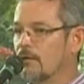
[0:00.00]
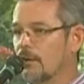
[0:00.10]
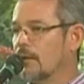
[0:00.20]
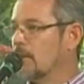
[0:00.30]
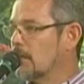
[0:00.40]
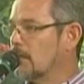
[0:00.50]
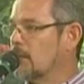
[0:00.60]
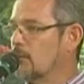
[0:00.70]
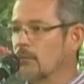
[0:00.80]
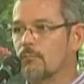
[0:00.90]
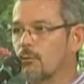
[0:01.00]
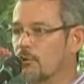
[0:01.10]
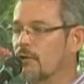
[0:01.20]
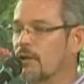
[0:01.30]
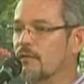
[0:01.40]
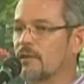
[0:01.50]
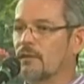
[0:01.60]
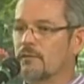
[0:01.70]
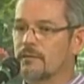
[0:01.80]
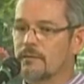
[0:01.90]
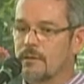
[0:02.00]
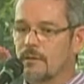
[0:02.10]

já tem matrícula e um monte de reservas.